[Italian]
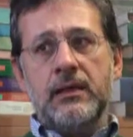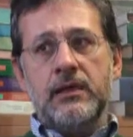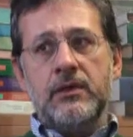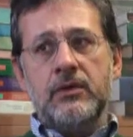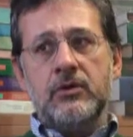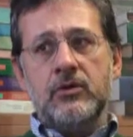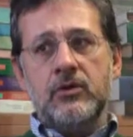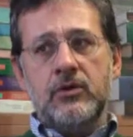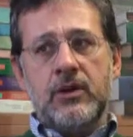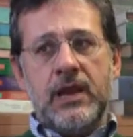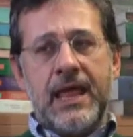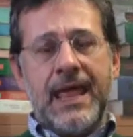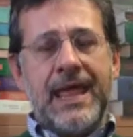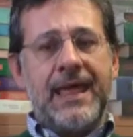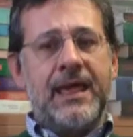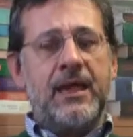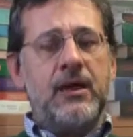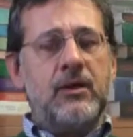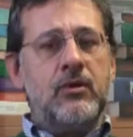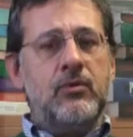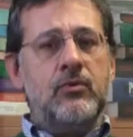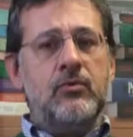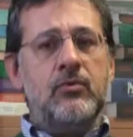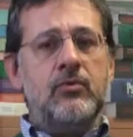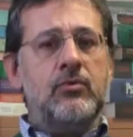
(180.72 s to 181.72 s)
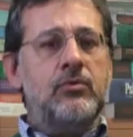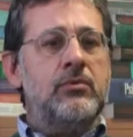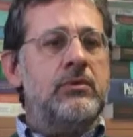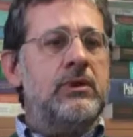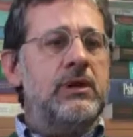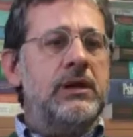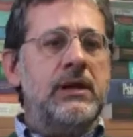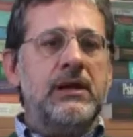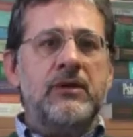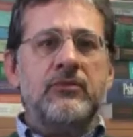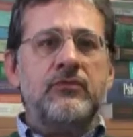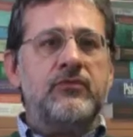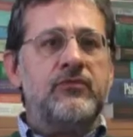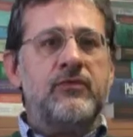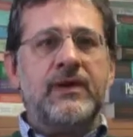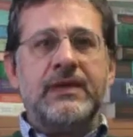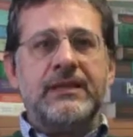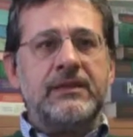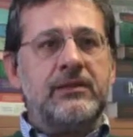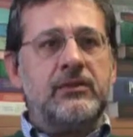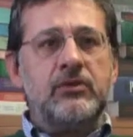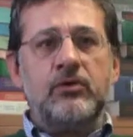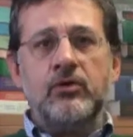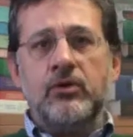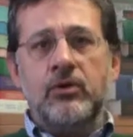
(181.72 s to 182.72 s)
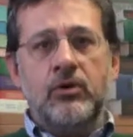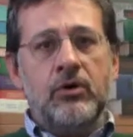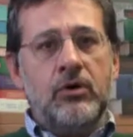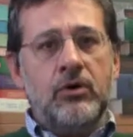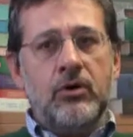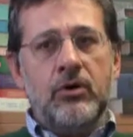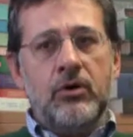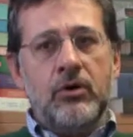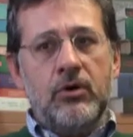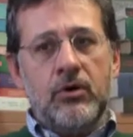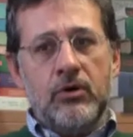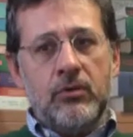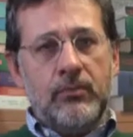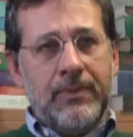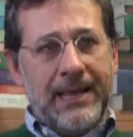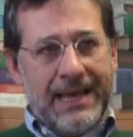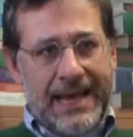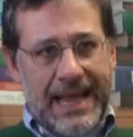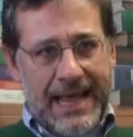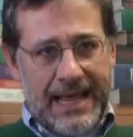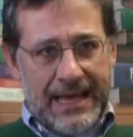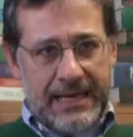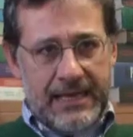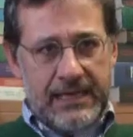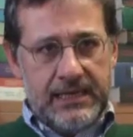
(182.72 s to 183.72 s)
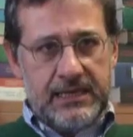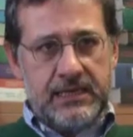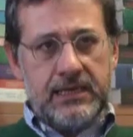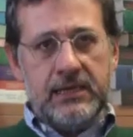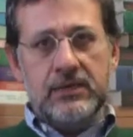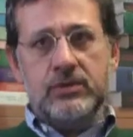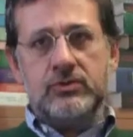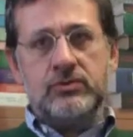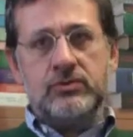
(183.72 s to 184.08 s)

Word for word: non è un fatto banale.